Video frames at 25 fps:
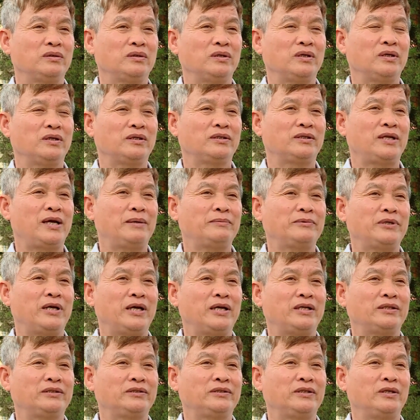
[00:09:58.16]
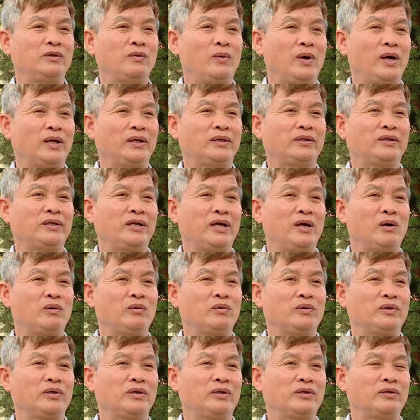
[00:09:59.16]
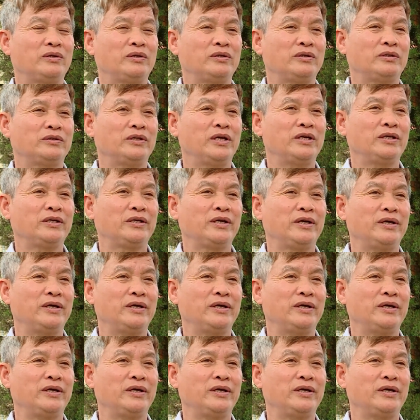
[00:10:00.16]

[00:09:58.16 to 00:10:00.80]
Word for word: ờ, tham gia sinh hoạt theo định